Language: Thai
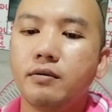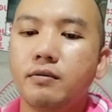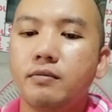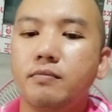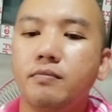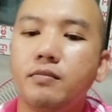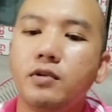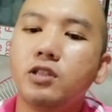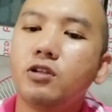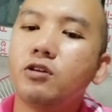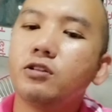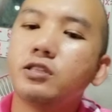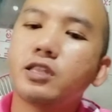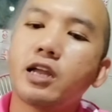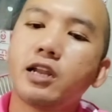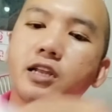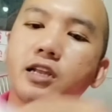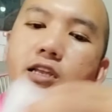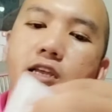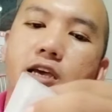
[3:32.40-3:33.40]
ไม่ต้องตัด
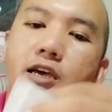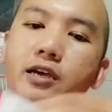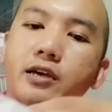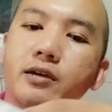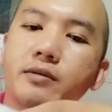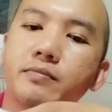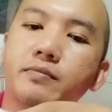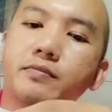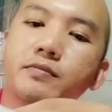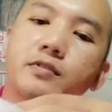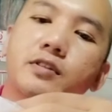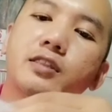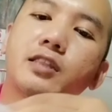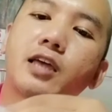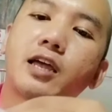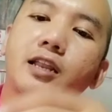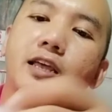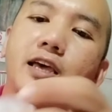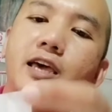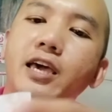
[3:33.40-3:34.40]
อันใหญ่ ตัด
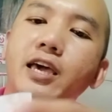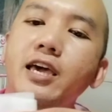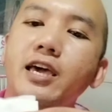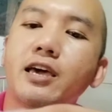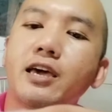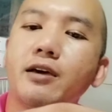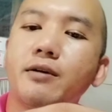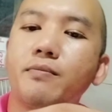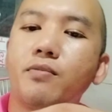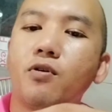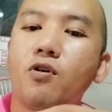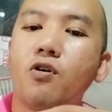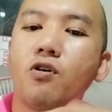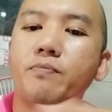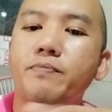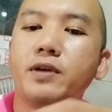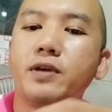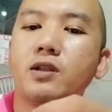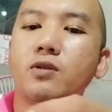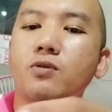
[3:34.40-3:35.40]
แค่พอ
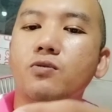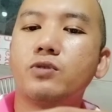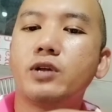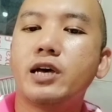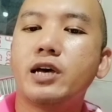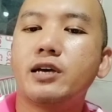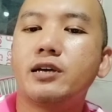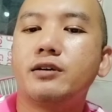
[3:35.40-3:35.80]
ปิดรูได้